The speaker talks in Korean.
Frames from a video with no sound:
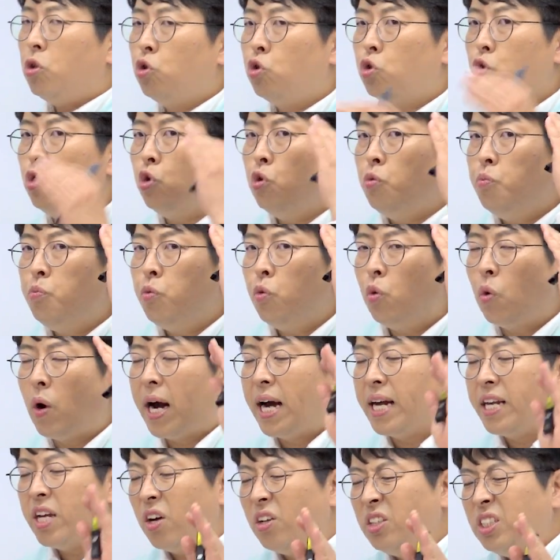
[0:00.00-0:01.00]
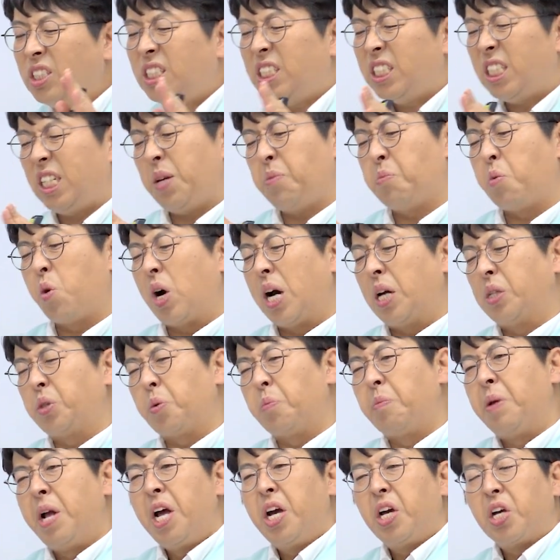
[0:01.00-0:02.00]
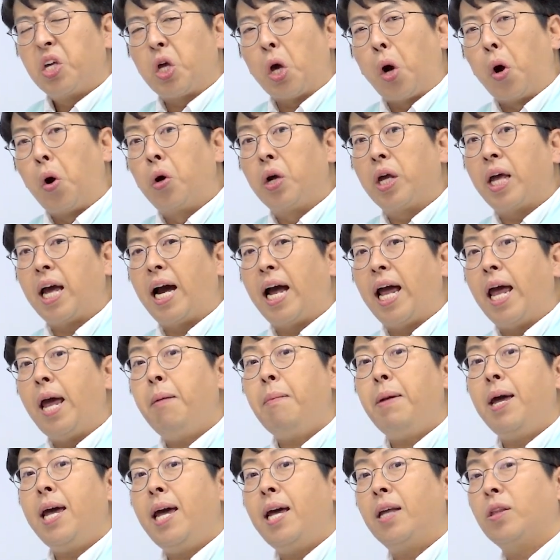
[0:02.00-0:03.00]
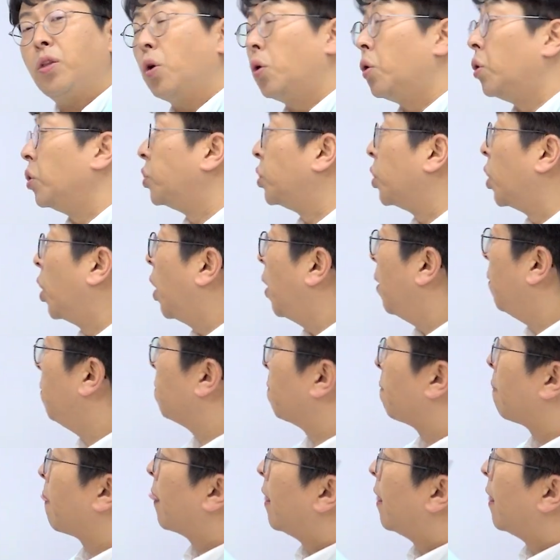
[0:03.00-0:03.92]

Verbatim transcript: 꿈과 현실이 뭔가 좀 경계가 애매했던 거죠.